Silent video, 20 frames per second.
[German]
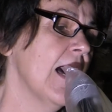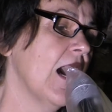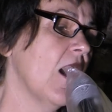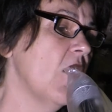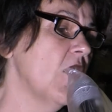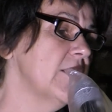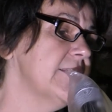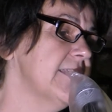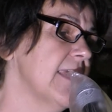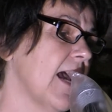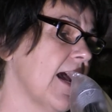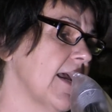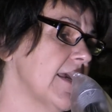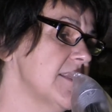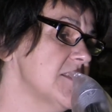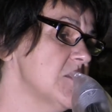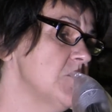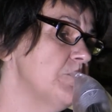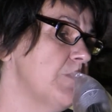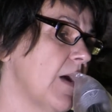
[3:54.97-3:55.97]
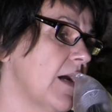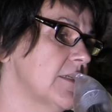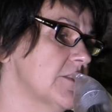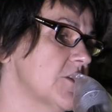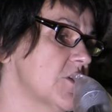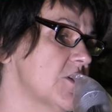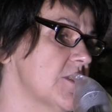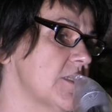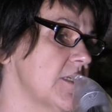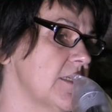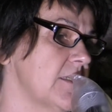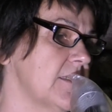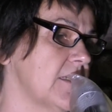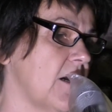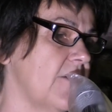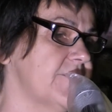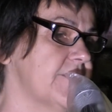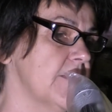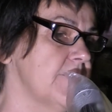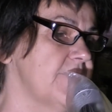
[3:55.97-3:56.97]
Auch die Eisenbahnschienen
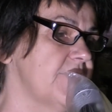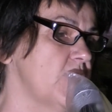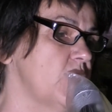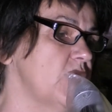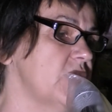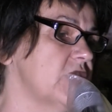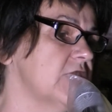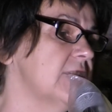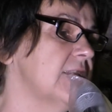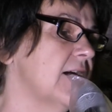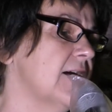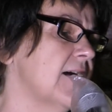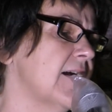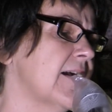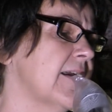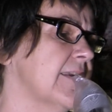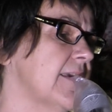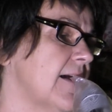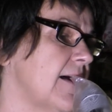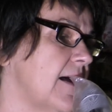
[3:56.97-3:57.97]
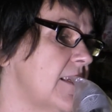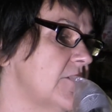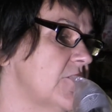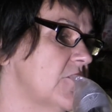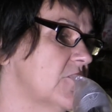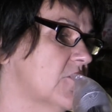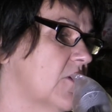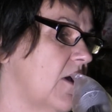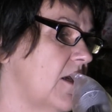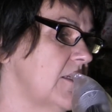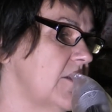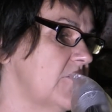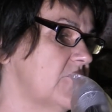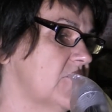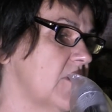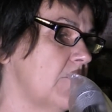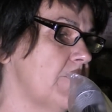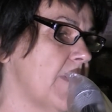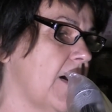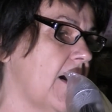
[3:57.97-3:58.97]
auf dem Wüstenareal des
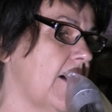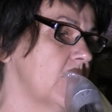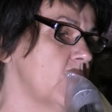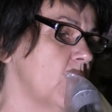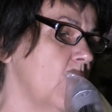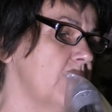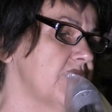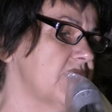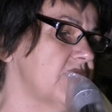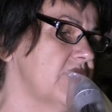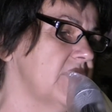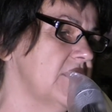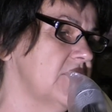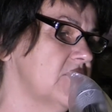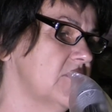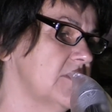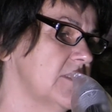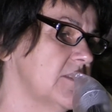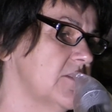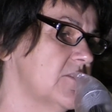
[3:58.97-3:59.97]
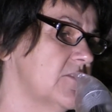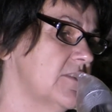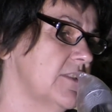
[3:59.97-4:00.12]
Görlitzer Bahnhofs wiesen ins